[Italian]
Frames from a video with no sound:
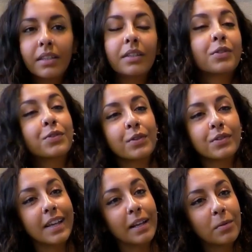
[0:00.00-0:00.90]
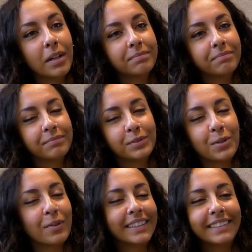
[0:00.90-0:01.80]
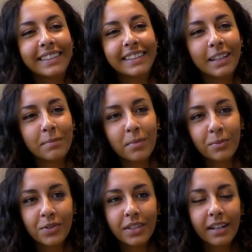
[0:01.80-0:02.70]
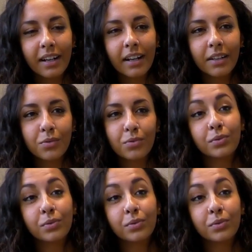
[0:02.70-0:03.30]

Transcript: Io sono Selva, trovate la mia musica su